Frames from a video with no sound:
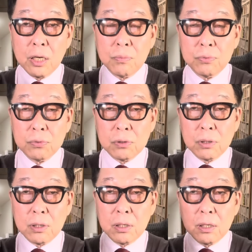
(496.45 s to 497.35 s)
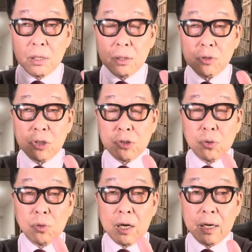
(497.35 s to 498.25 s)
がブワーッと湿
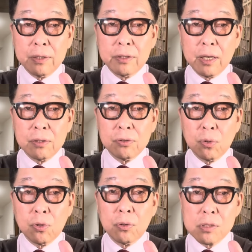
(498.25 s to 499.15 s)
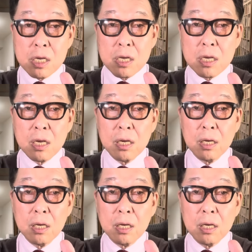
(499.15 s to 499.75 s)
度が上がっているところに、